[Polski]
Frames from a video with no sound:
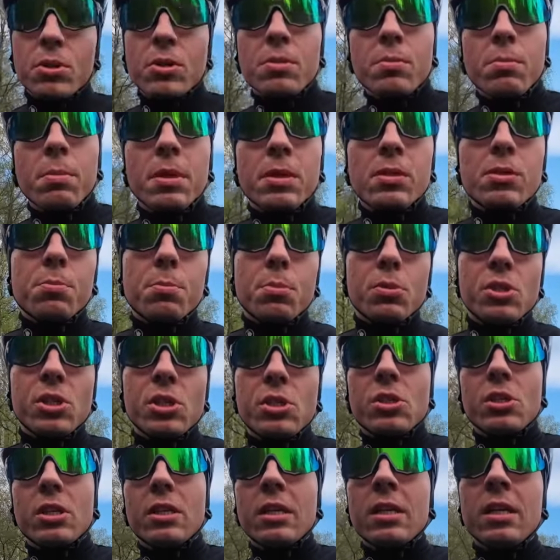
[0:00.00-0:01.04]
że są bardzo
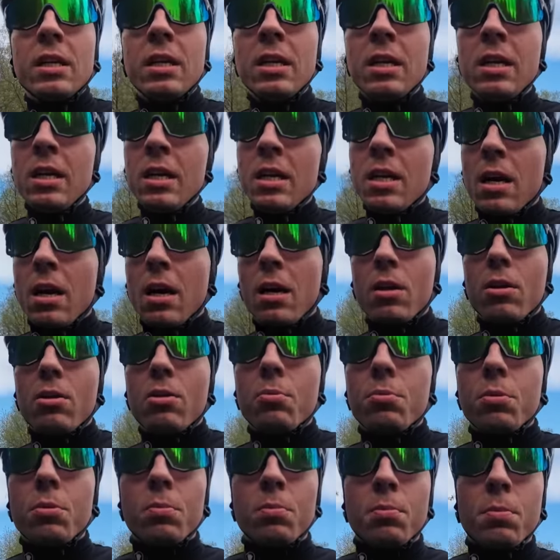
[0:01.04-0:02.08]
pocieszne, ale
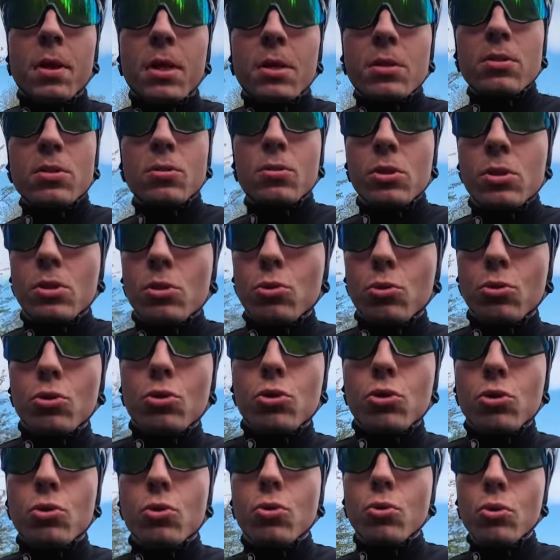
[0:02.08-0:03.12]
robią bardzo też
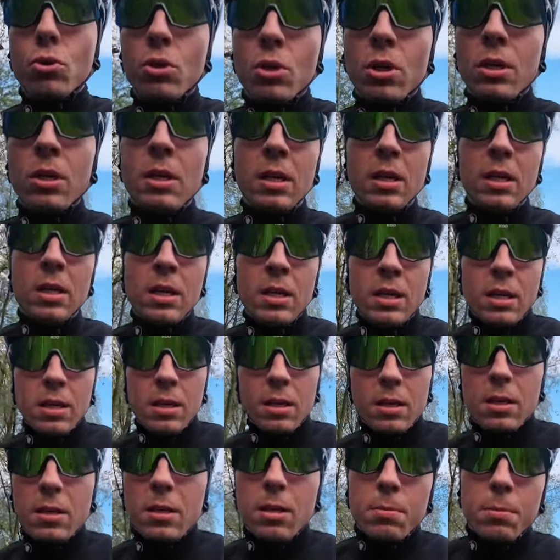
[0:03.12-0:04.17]
dużo szkód
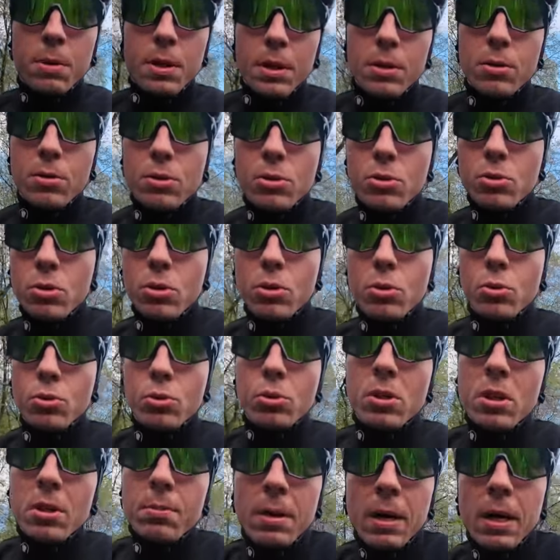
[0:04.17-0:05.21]
i chyba iż już nie